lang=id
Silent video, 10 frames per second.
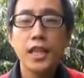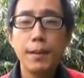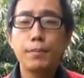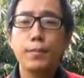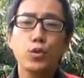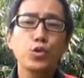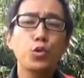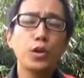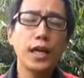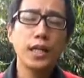dapat
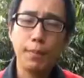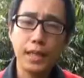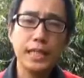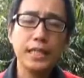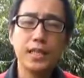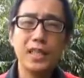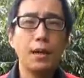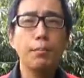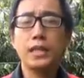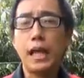menunjukkan kepada kita
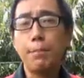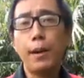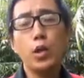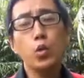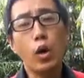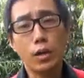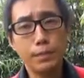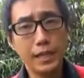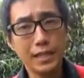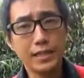tentang betapa luar
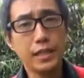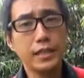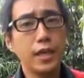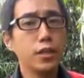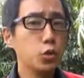biasanya